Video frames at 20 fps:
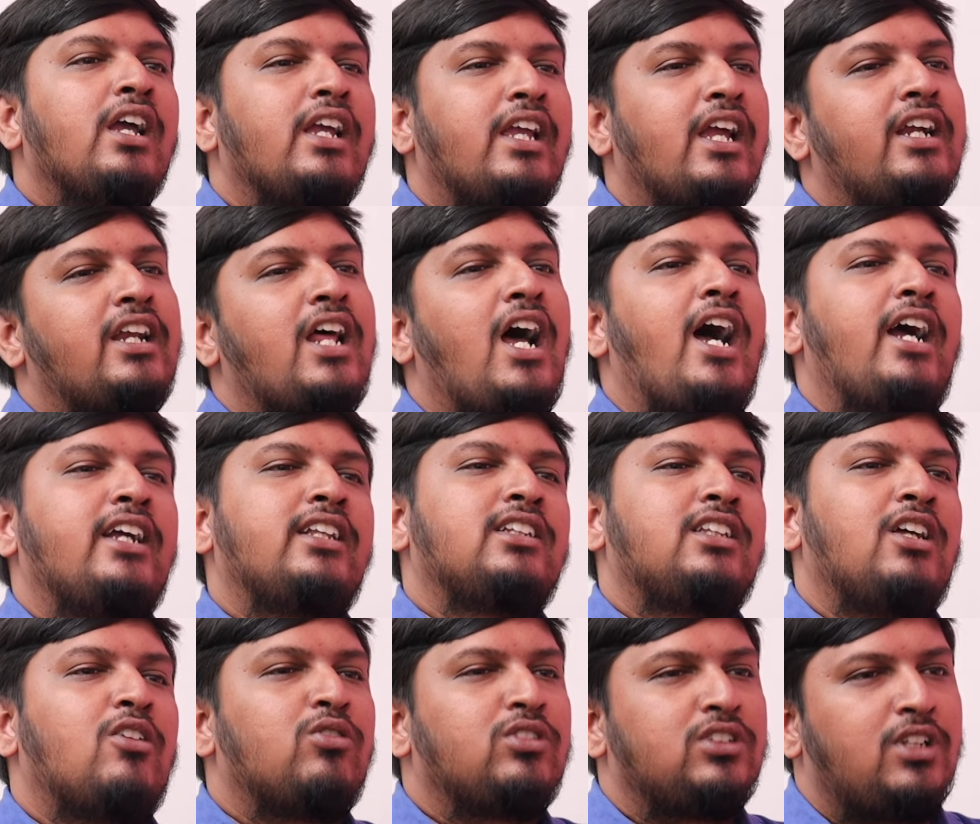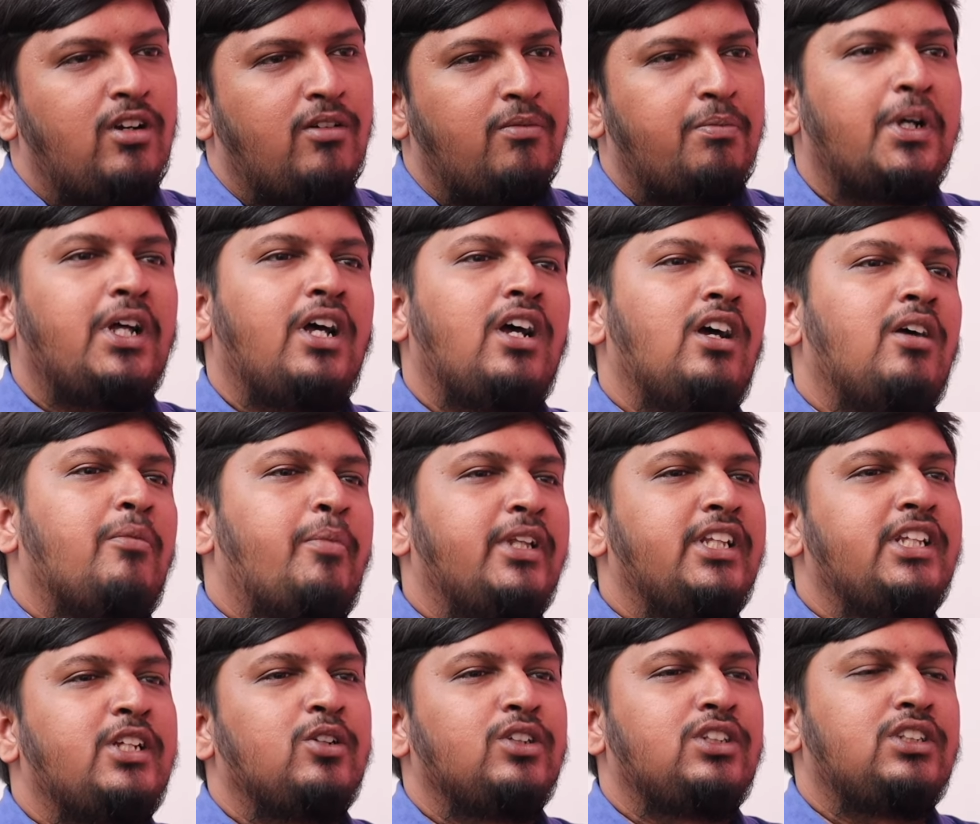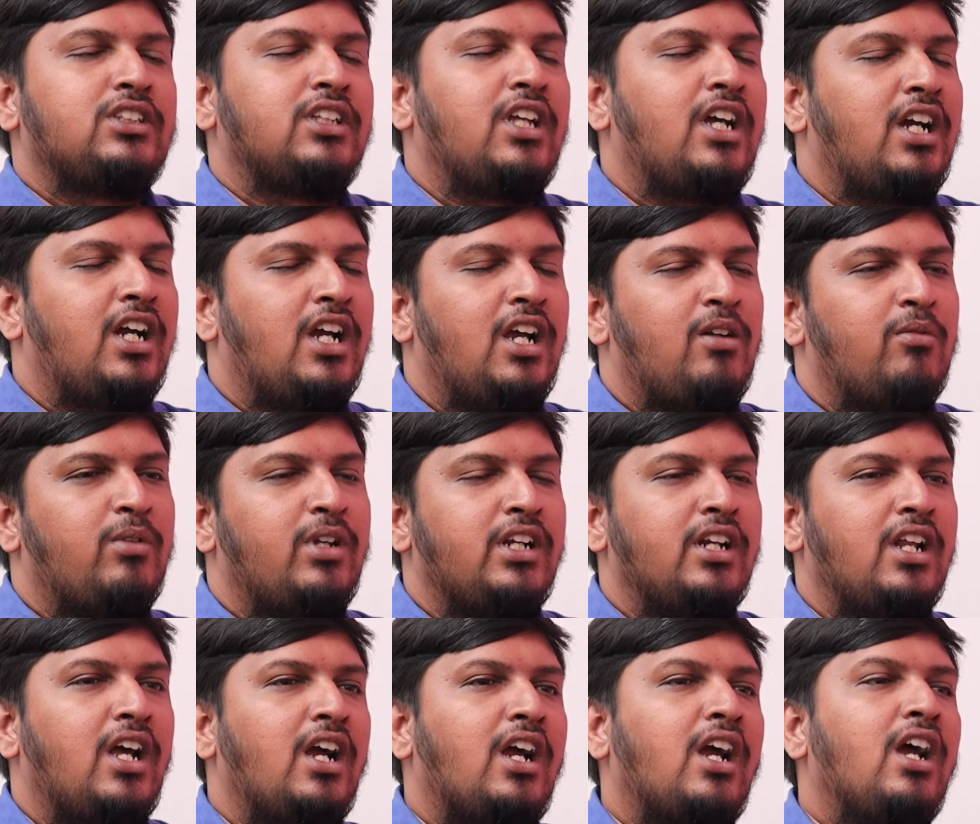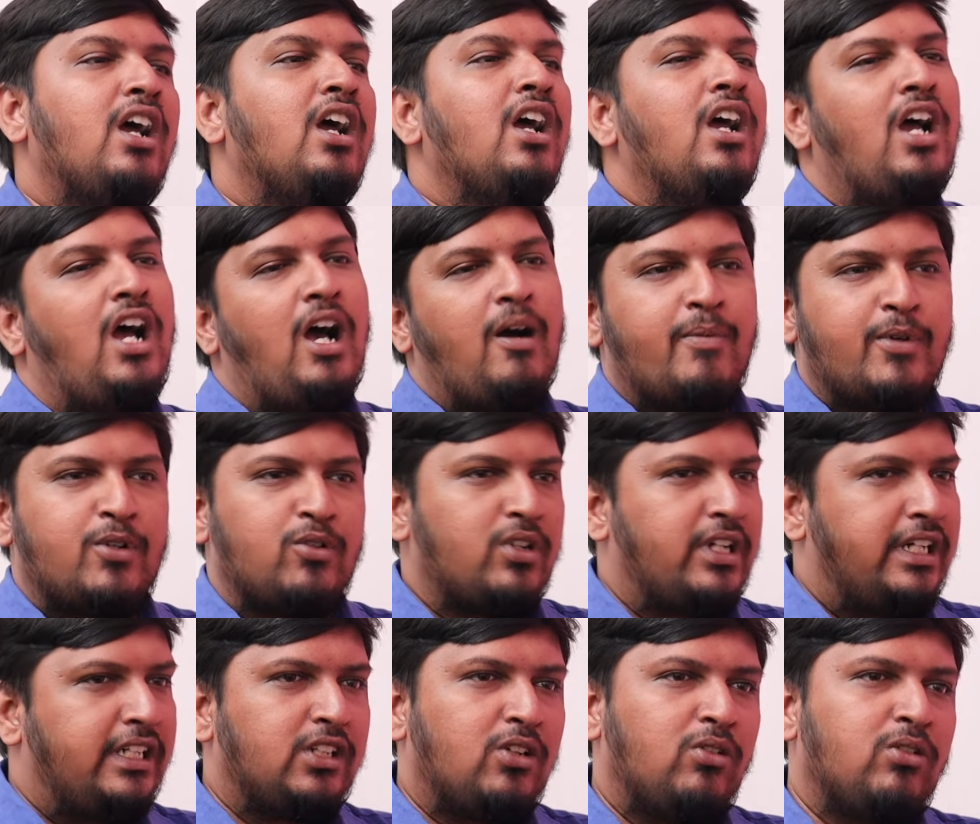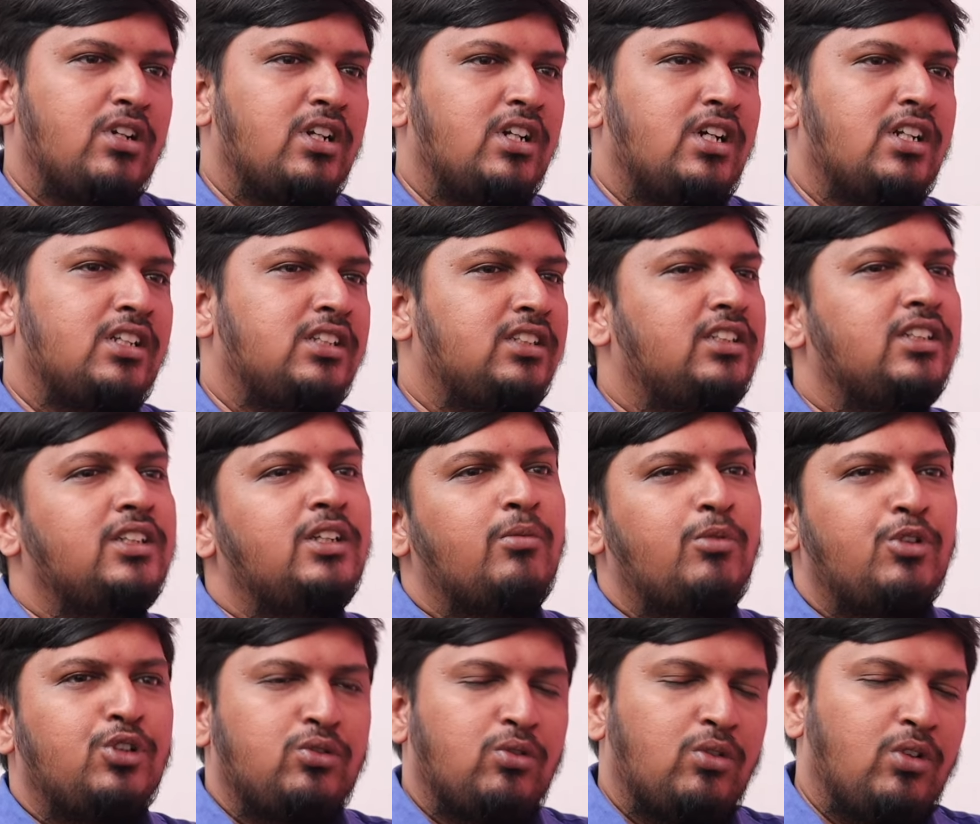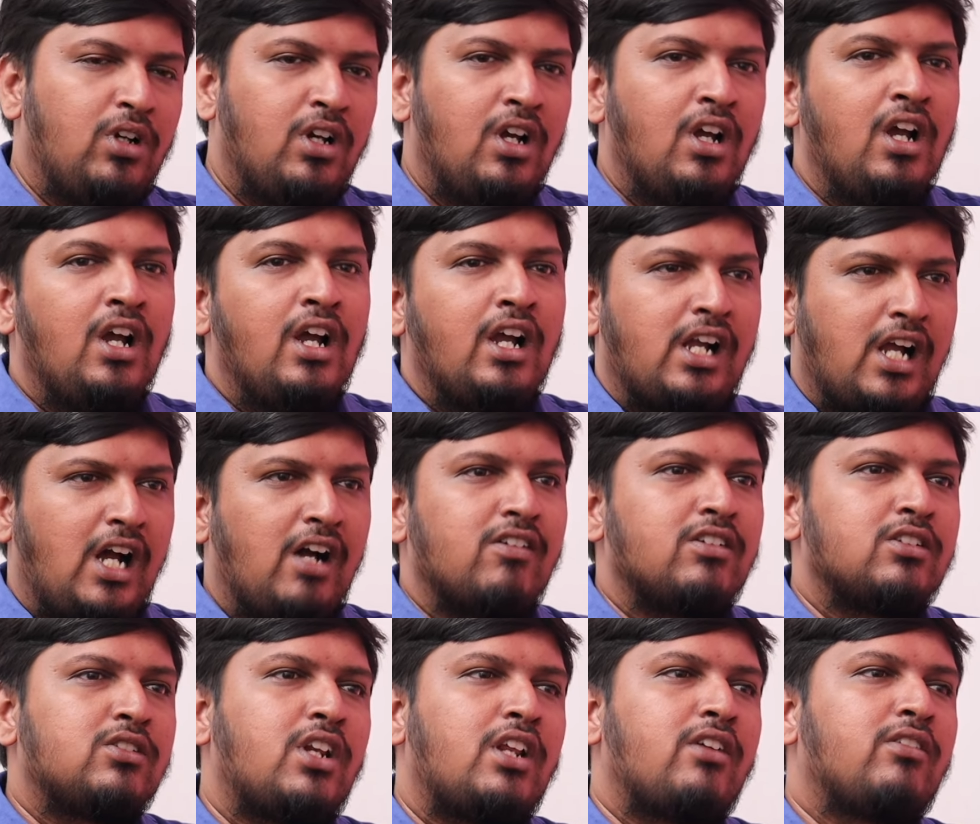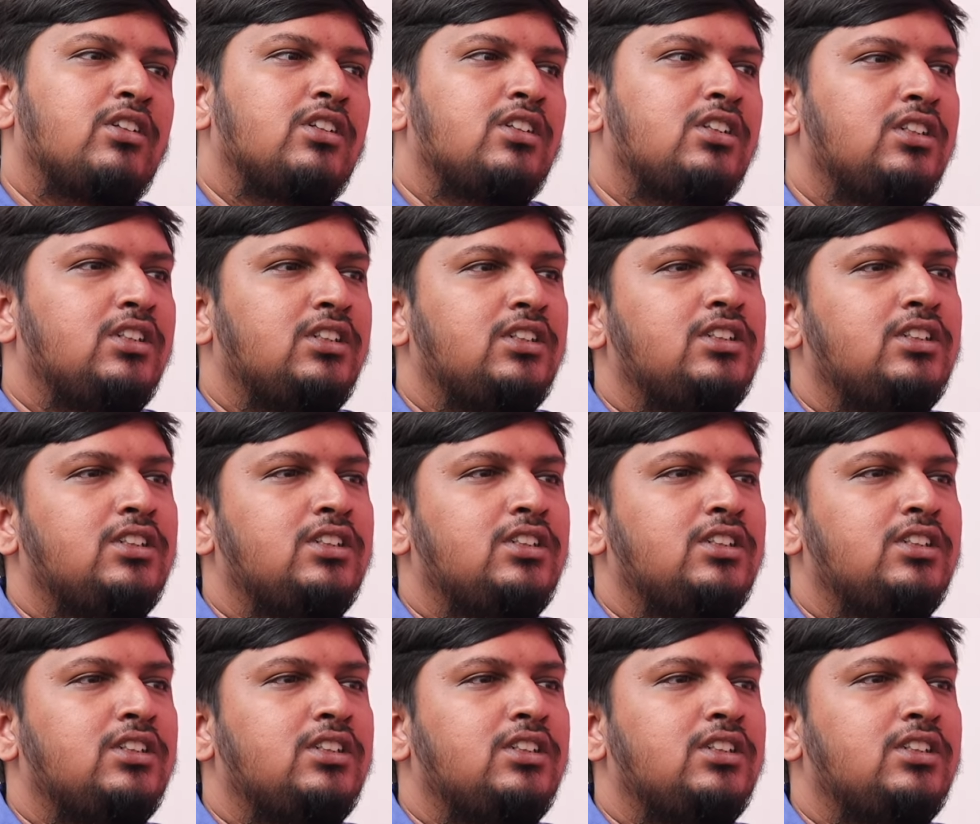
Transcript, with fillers: கேட்டால் ஆயுதத்தை அவங்க தான் ப பதுக்கி வச்சுருந்தாங்க அப்படின்னாங்க அப்புறம் ஒரு என்கவுண்டர் நடந்துச்சு இப்படி சொல் காவல்துறை வந்து